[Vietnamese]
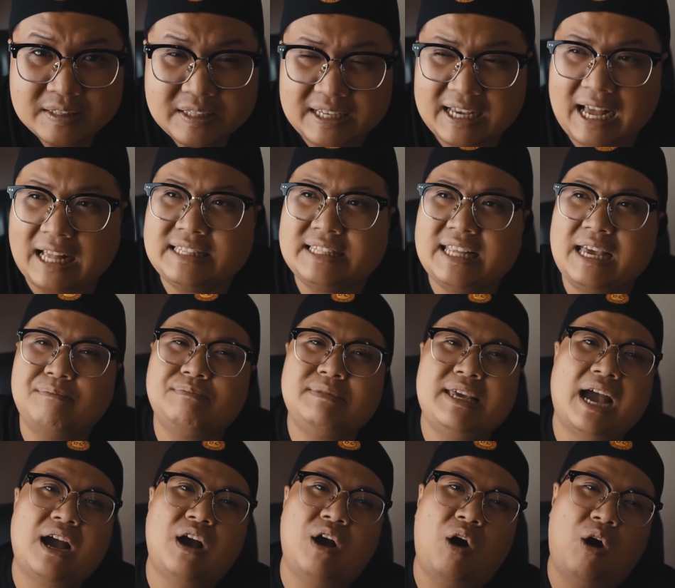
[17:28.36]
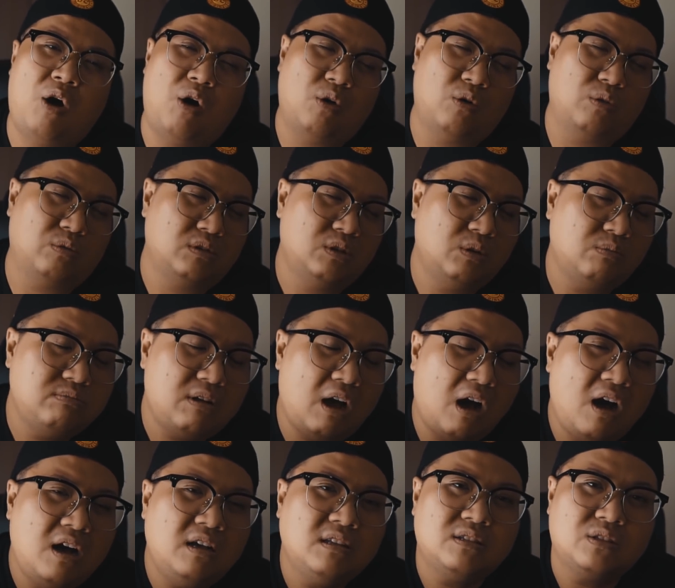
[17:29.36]
thì anh em giang hồ lúc
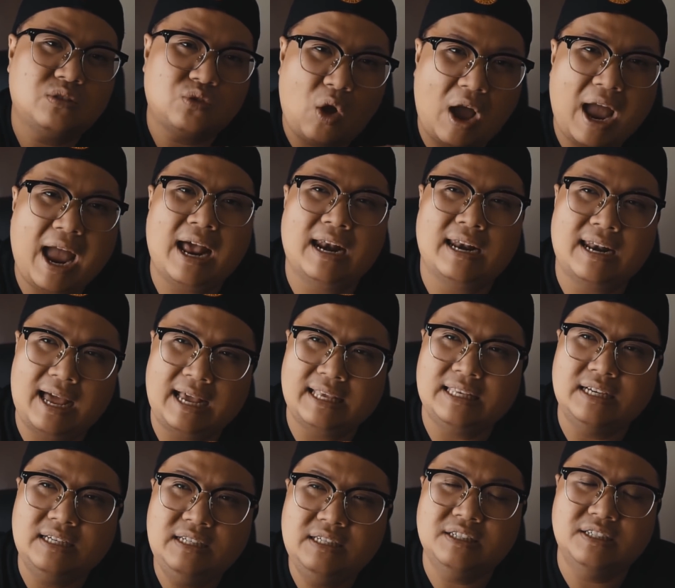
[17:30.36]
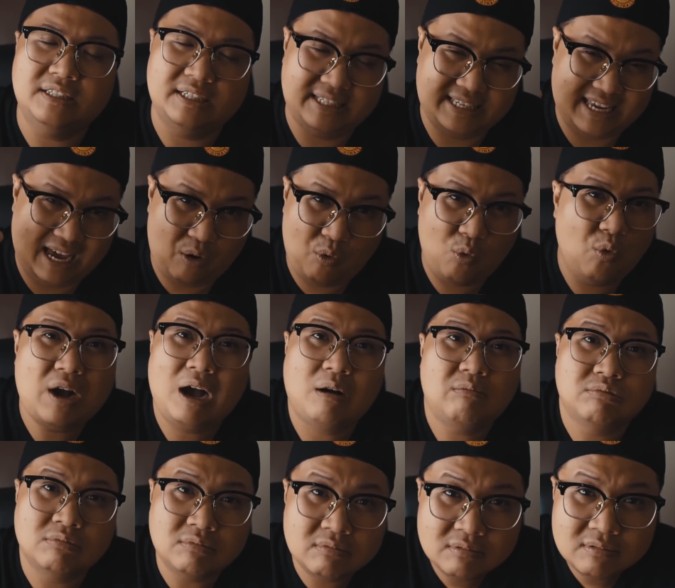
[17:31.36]
đó toàn là những người nhậu
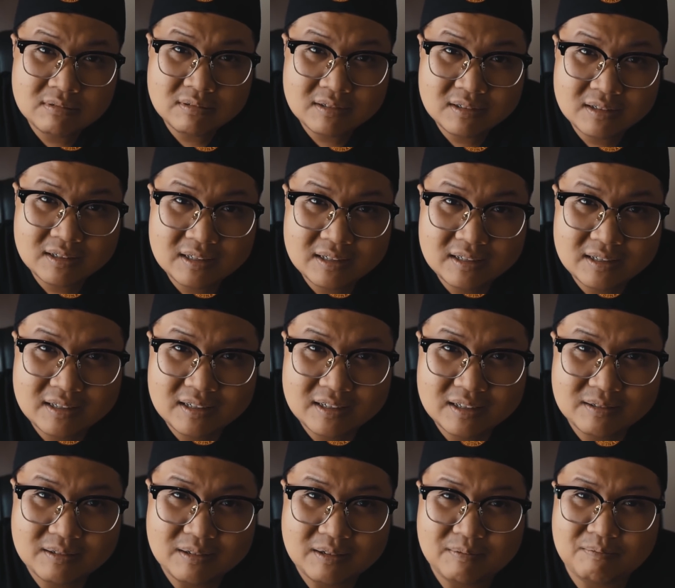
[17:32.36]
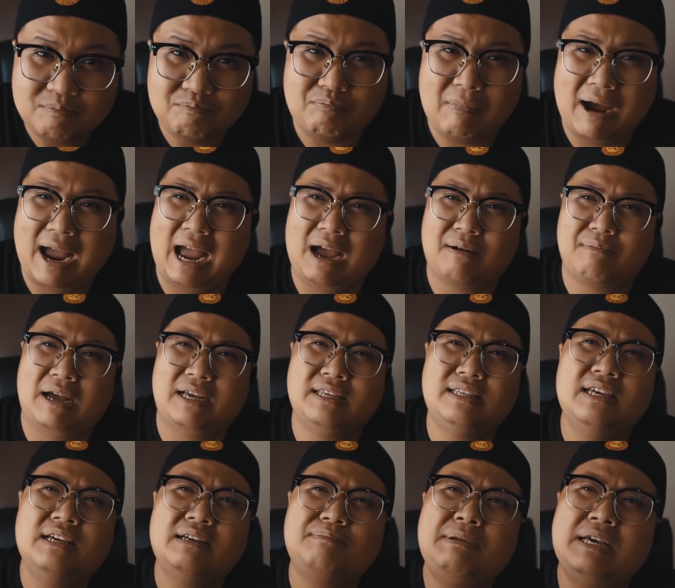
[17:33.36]
không mà bạn
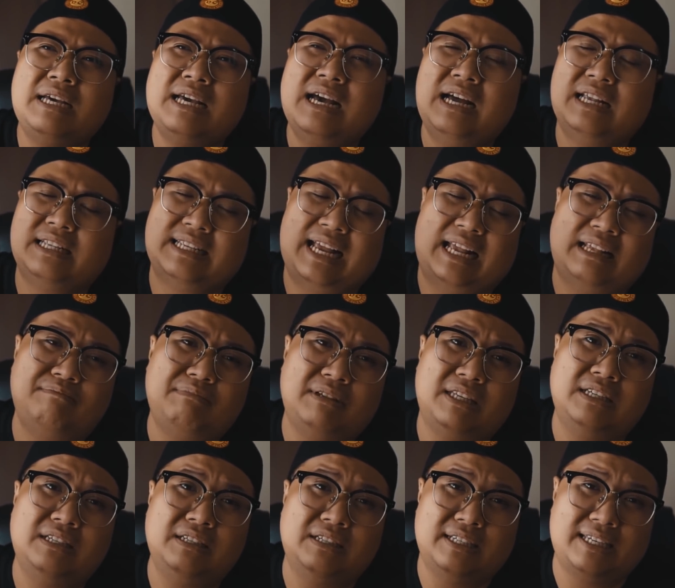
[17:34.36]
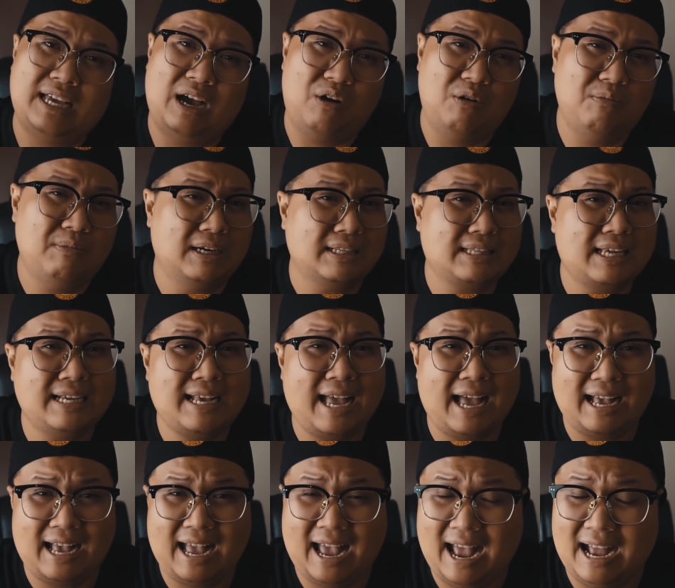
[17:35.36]
nhớ biết cái hình ảnh mà những người nhậu mà người ta
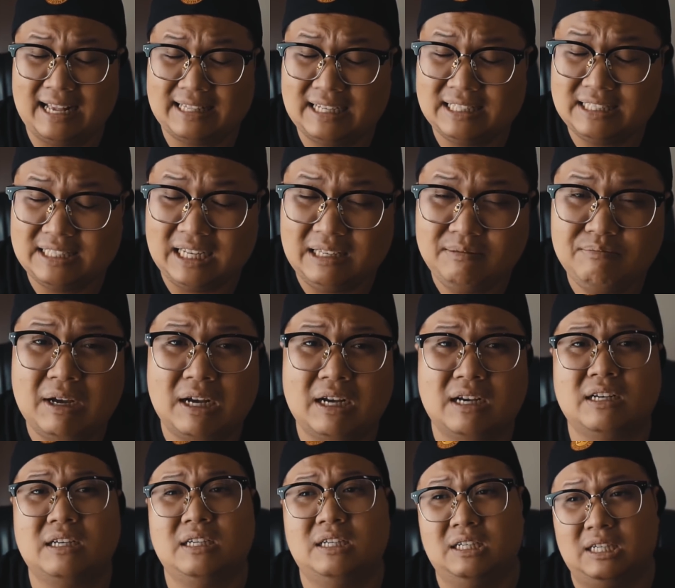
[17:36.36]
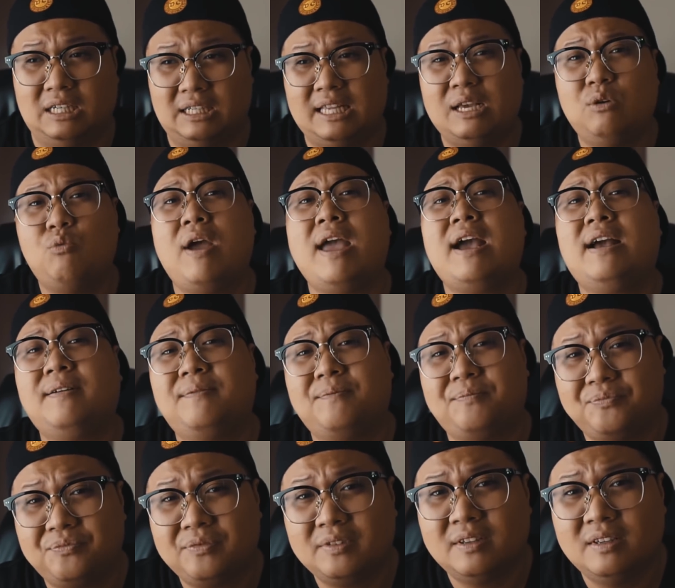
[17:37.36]
ngà ngà ta xỉn mà người đi quét
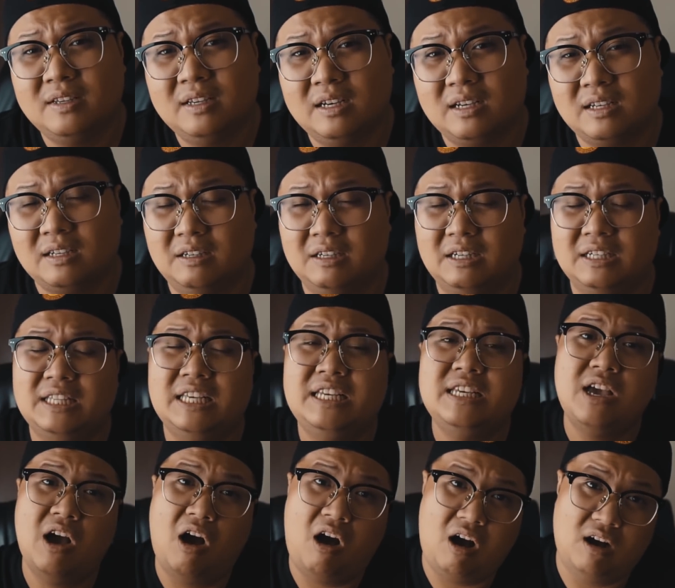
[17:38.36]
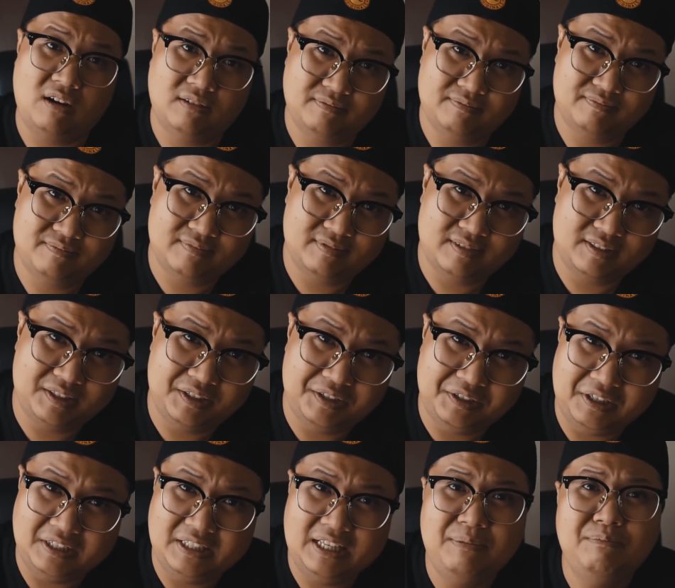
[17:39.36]
người đi dọn
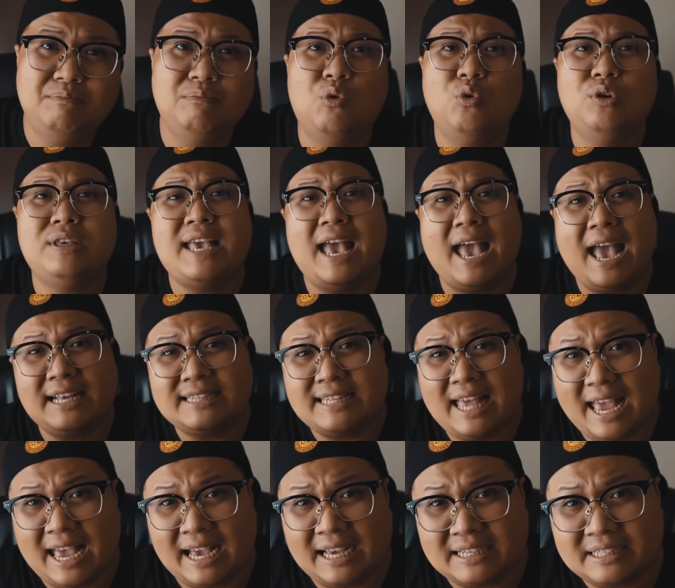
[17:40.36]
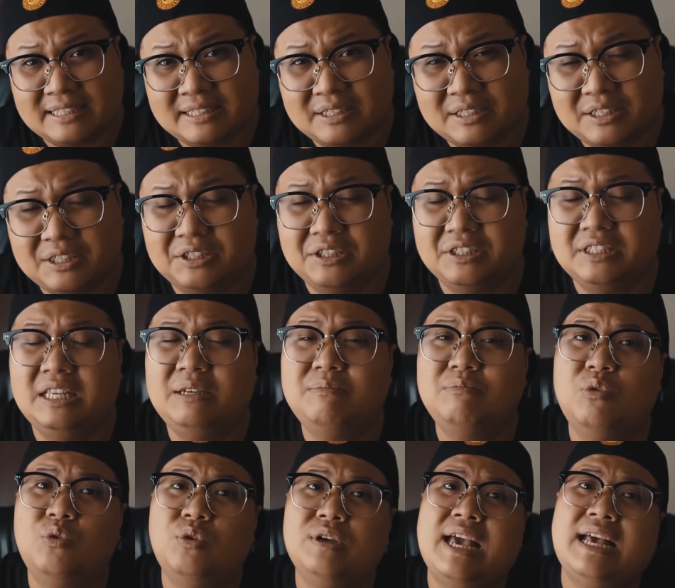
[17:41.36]
người đi mua nhang đèn người đi
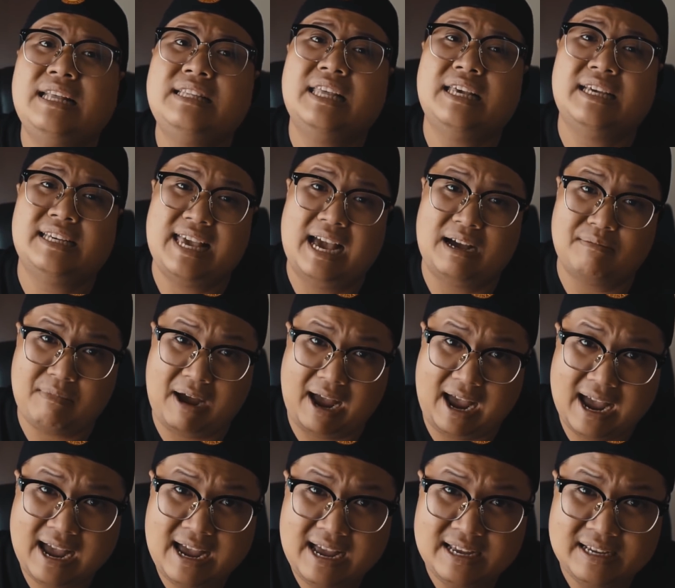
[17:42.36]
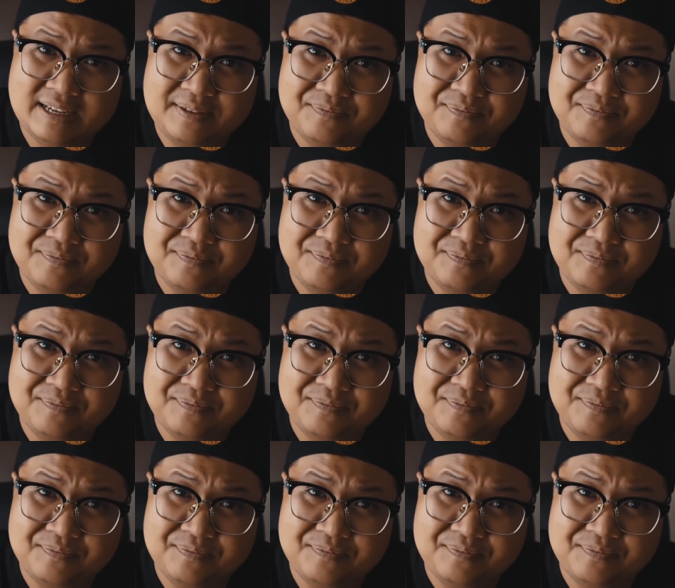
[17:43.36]
mua giấy tiền vàng mã